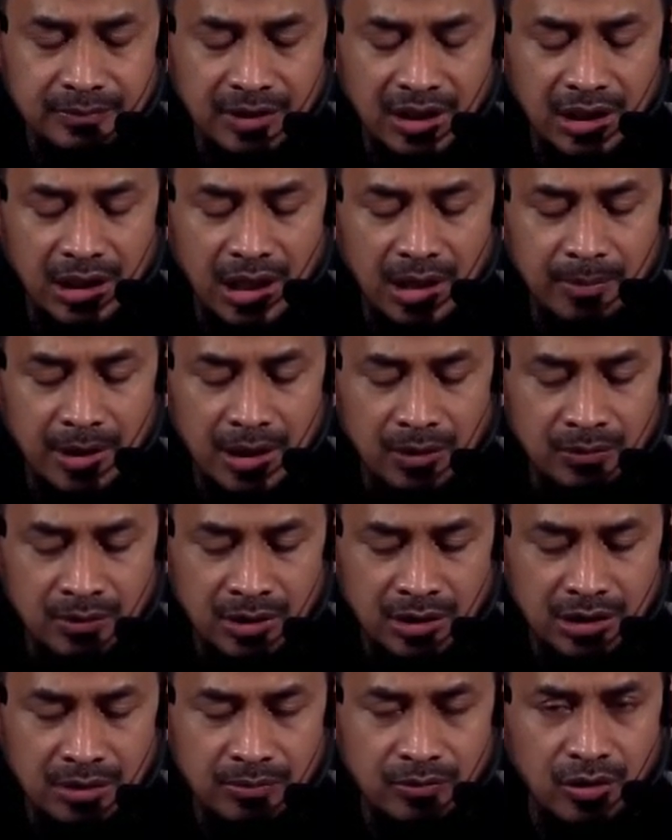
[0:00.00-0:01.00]
Mereka
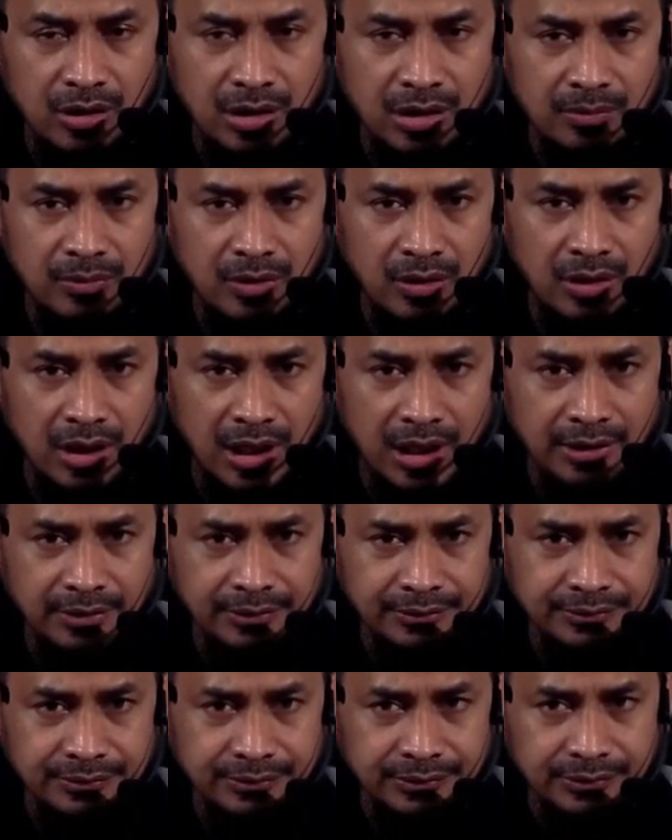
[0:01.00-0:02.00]
melakukan
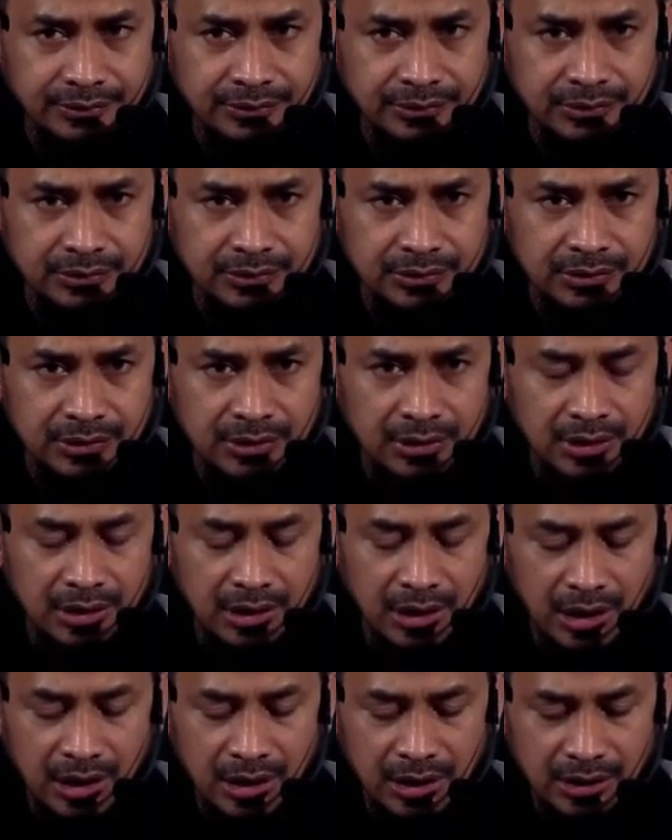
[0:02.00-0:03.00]
kebohongan-kebohongan,
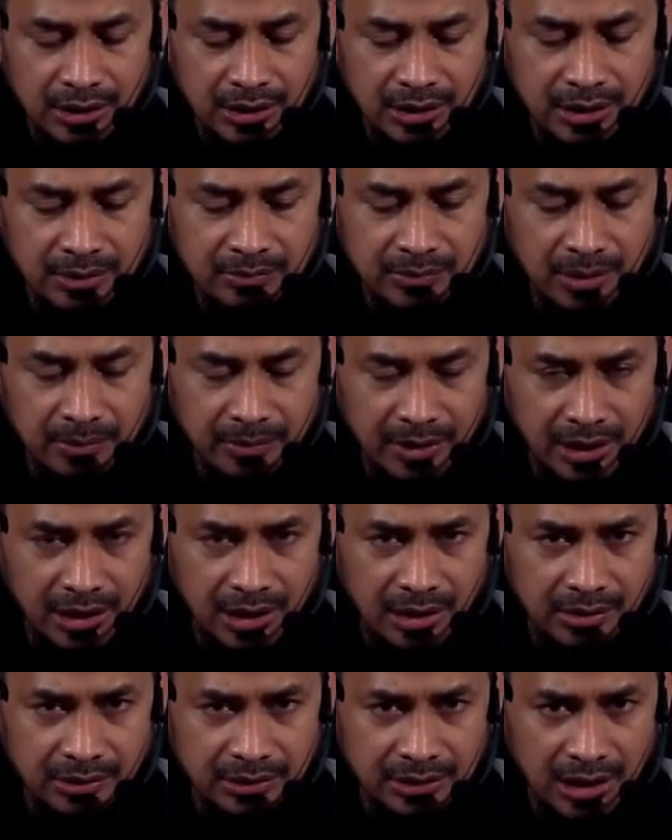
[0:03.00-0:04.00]
ya imam
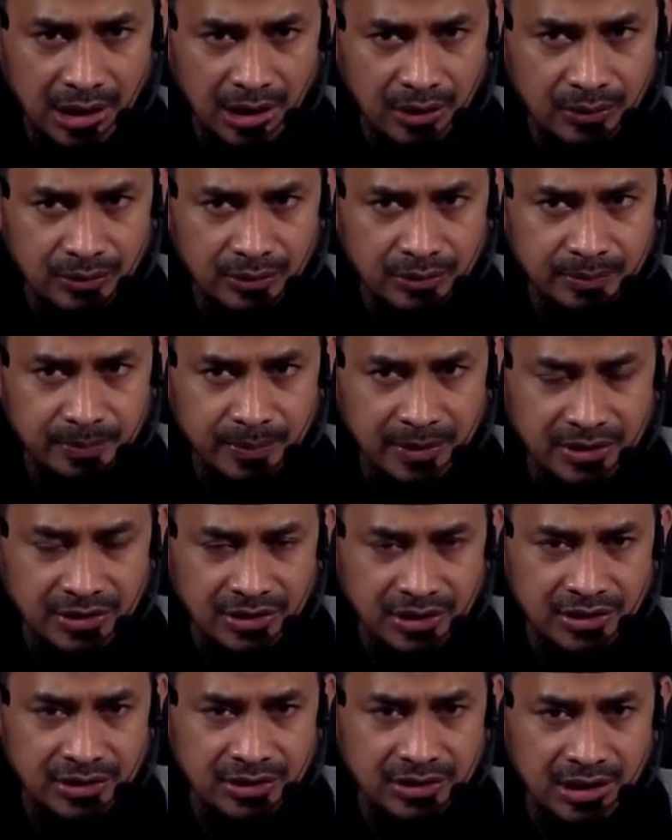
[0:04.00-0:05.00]
mereka tahu
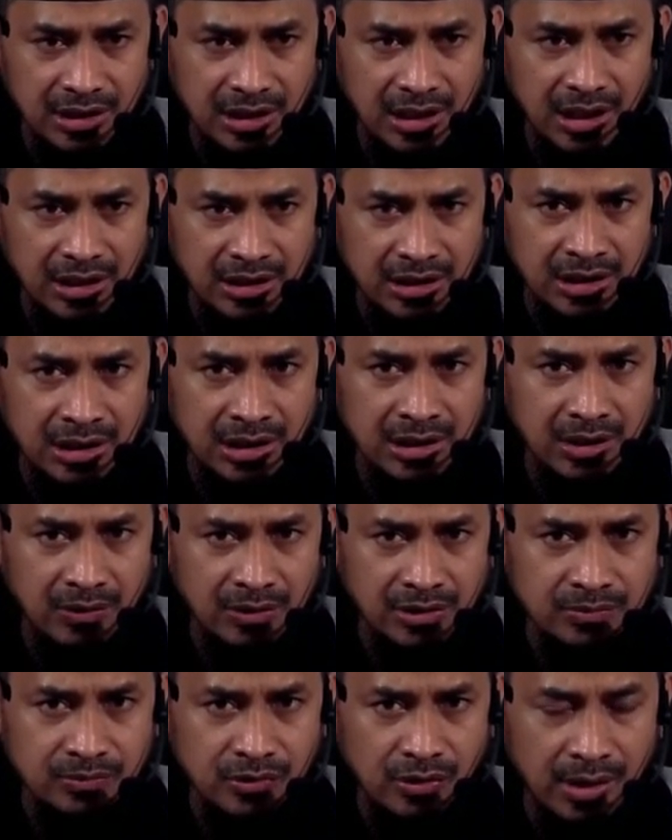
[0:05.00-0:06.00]
persis dengan hakikat
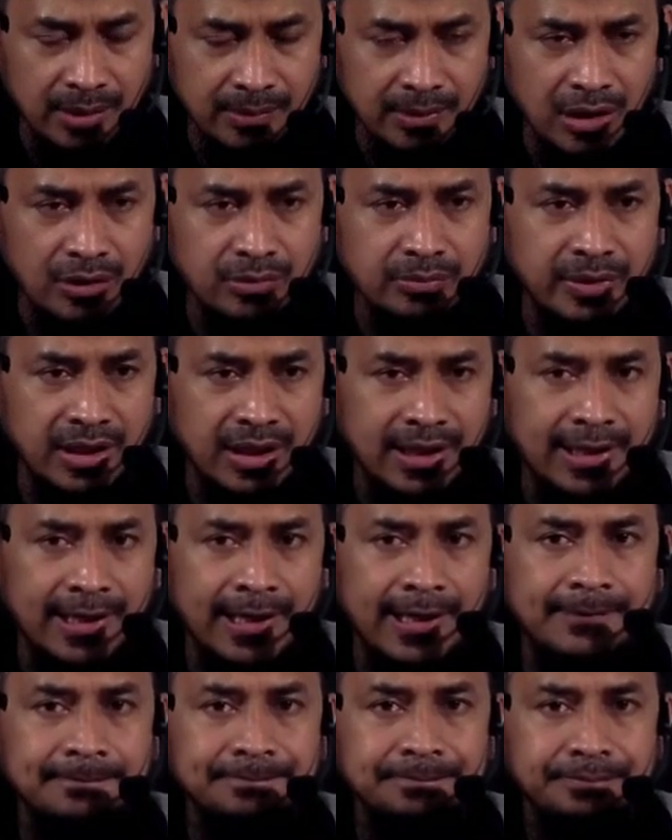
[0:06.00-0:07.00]
dakwah syubhat lalu
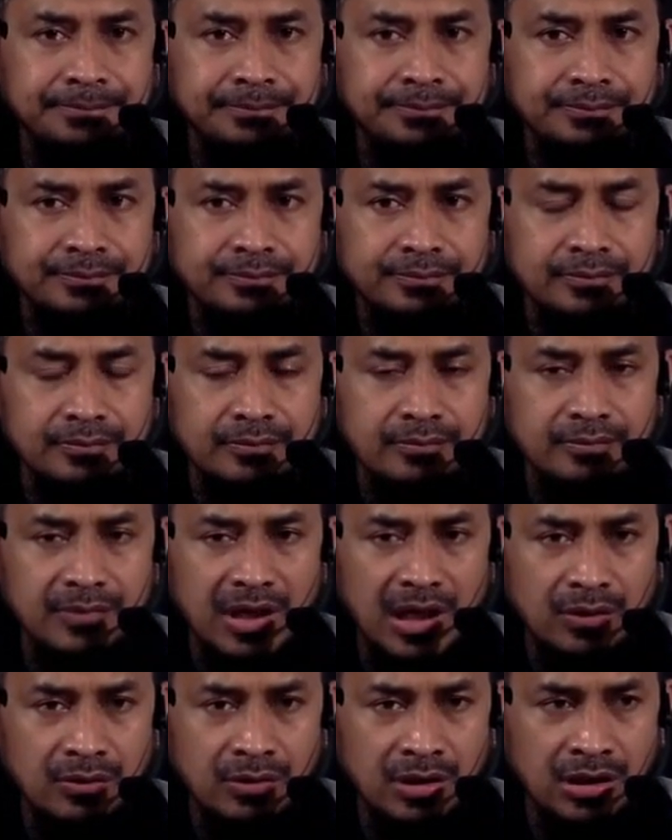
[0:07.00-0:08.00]
mereka
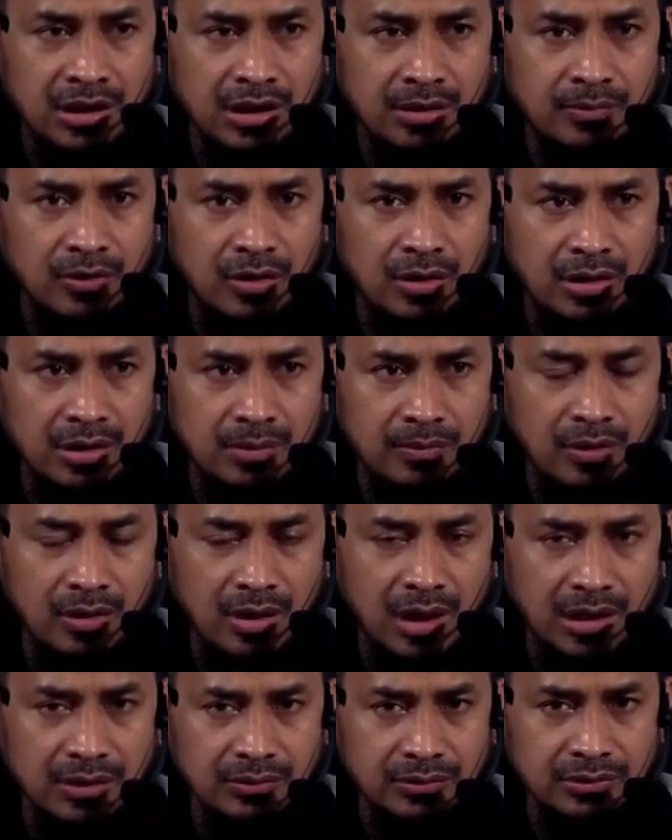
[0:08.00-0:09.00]
melakukan
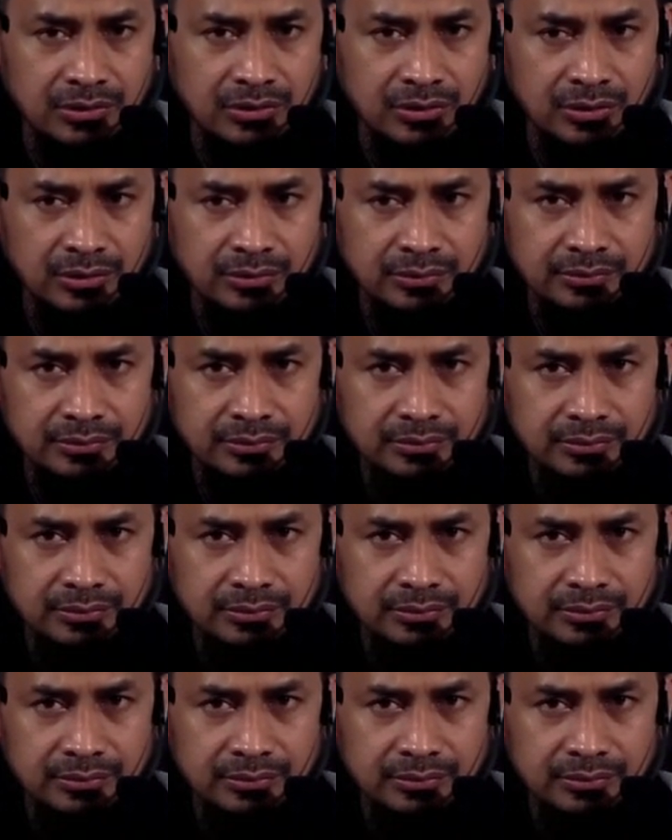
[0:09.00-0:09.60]
kebohongan-kebohongan untuk